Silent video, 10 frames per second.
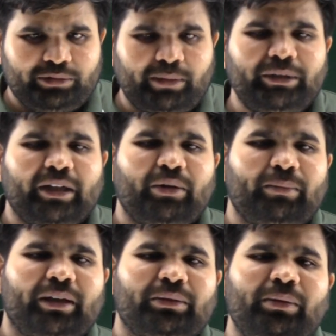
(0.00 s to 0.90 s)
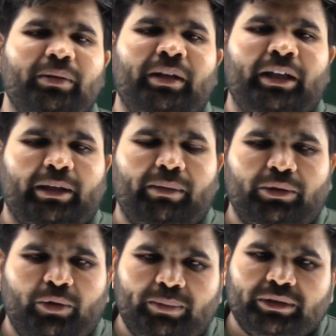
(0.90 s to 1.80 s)
समझा करो बात को कि भाई
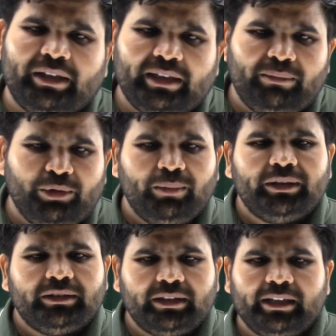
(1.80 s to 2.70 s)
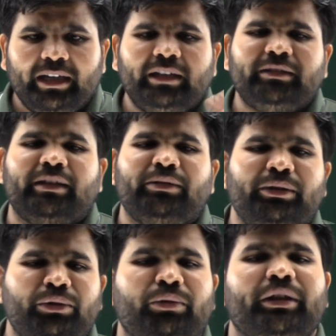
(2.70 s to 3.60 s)
ऑफिस का टाइम नौ बजे तक क्लास करते
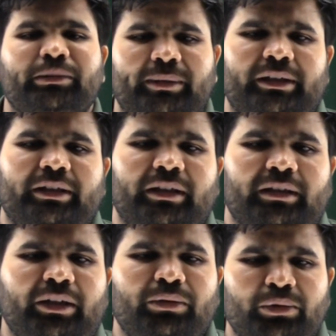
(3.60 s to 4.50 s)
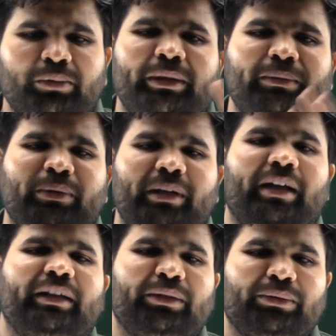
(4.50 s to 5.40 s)
नौ दस बजे तक चलता है दो दो बजे फ़ोन
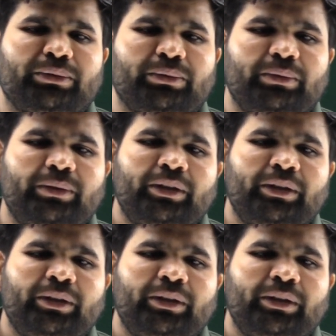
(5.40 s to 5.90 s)
लगाते हैं कुछ तो